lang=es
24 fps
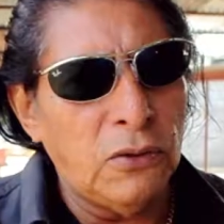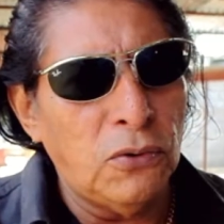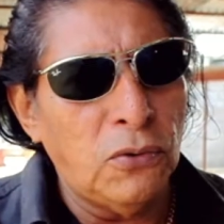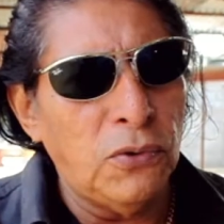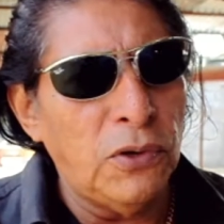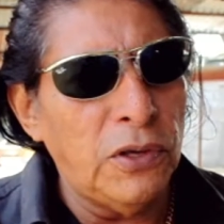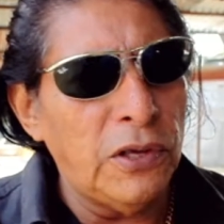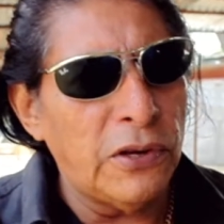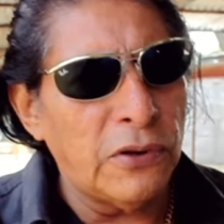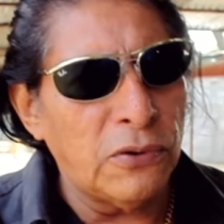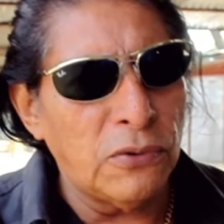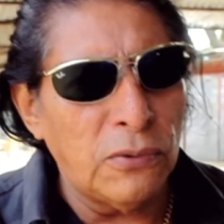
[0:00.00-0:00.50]

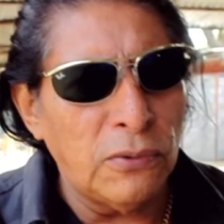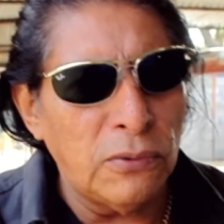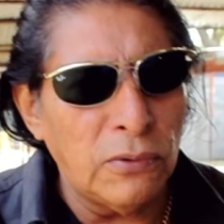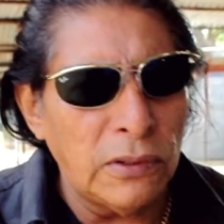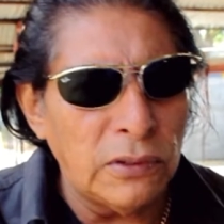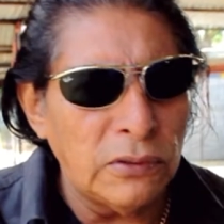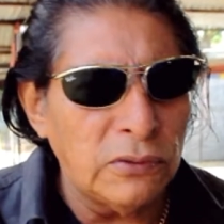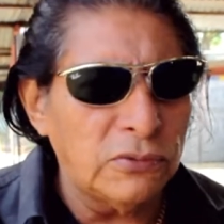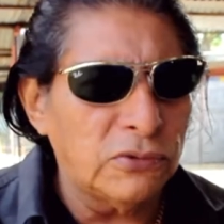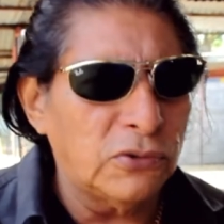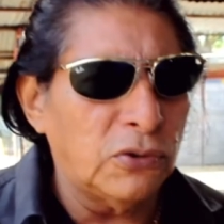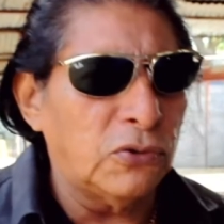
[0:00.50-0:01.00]
gobierno
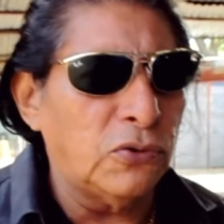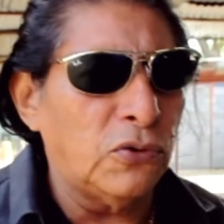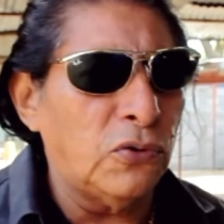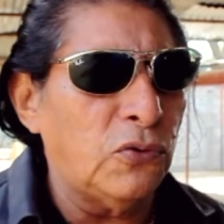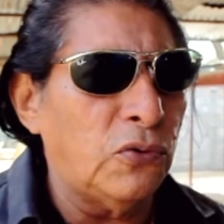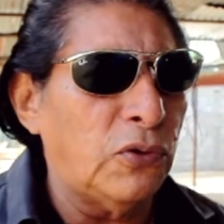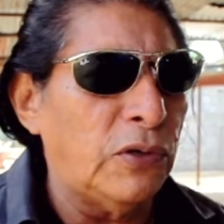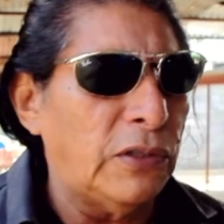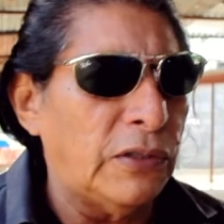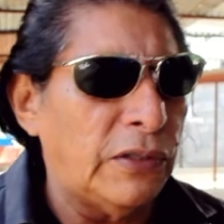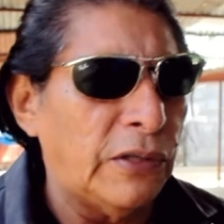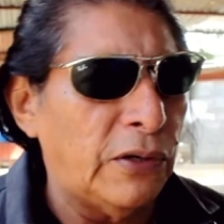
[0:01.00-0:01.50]
a nosotros
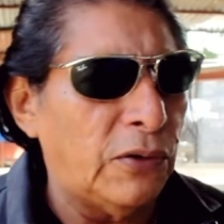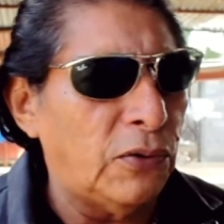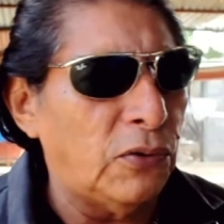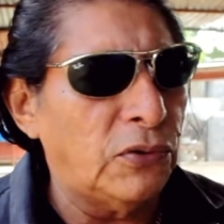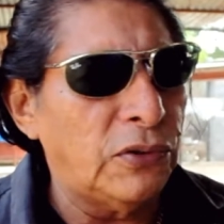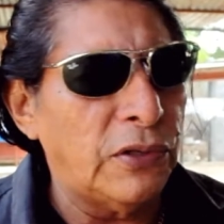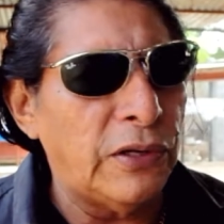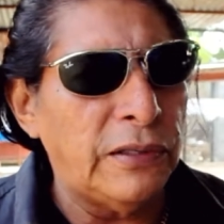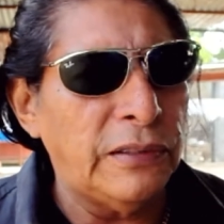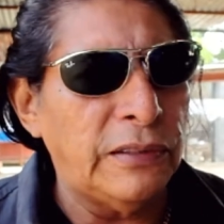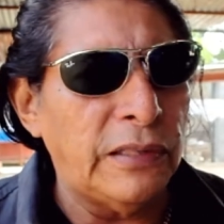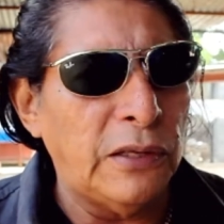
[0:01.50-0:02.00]
nos entregó
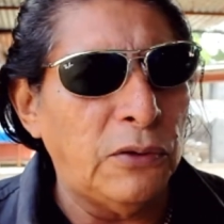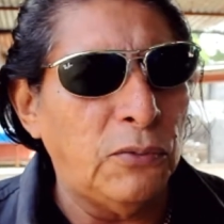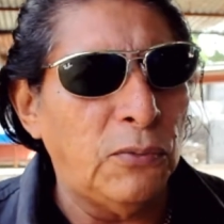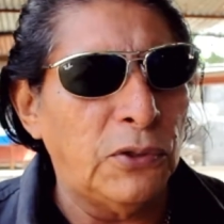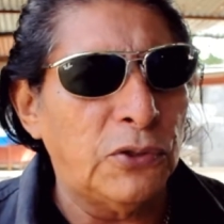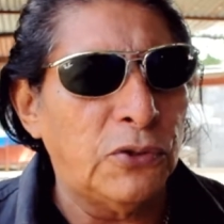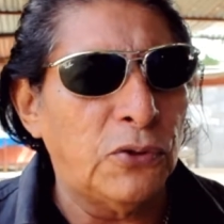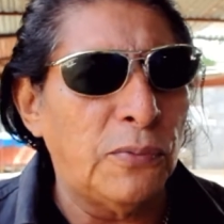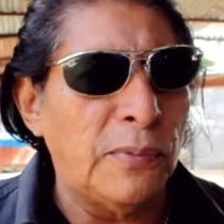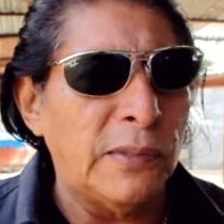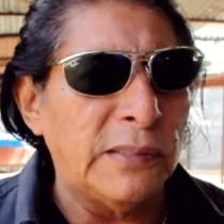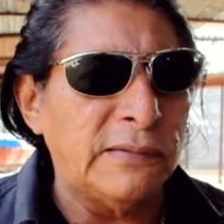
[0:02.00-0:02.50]

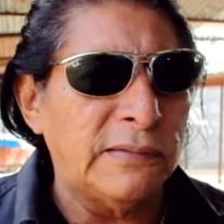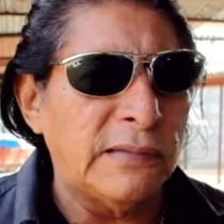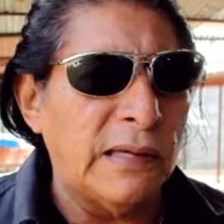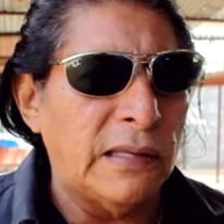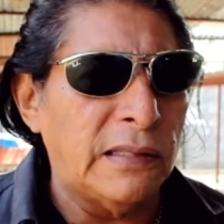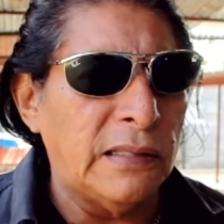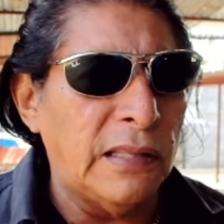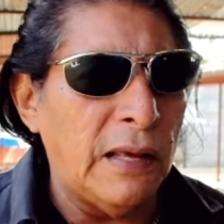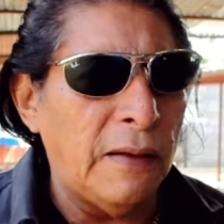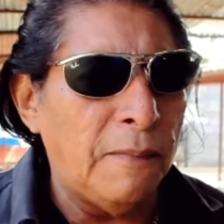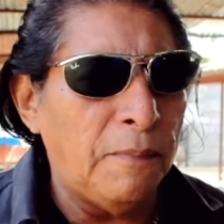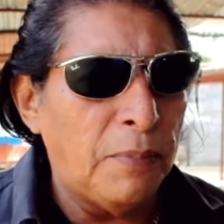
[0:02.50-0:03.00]
34
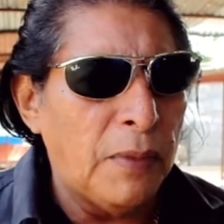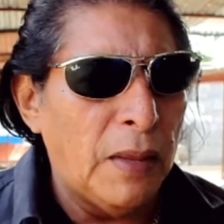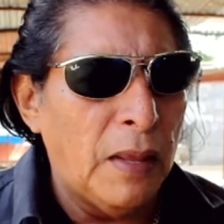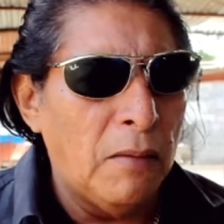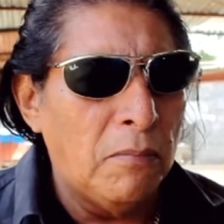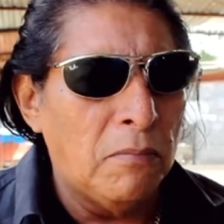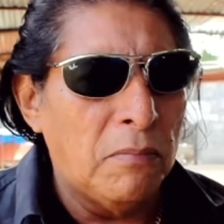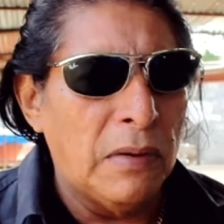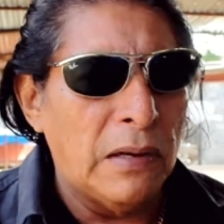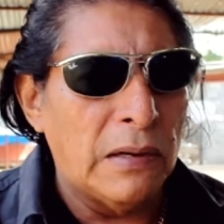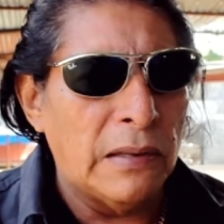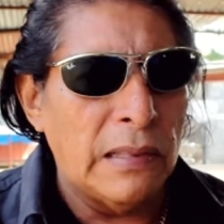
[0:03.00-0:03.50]
manzanas,
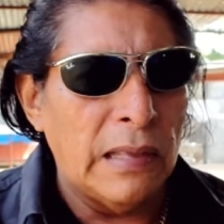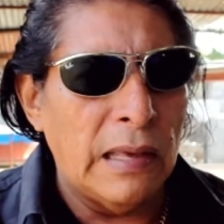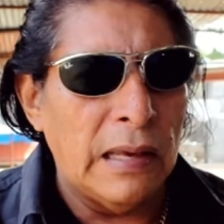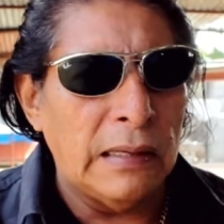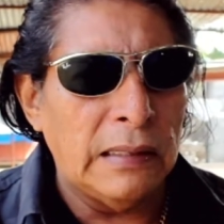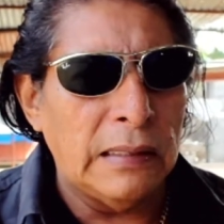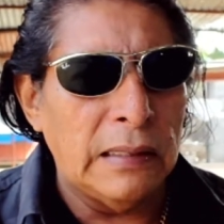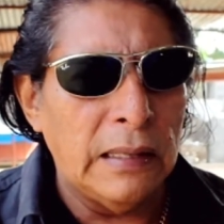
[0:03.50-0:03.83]
¿verdad?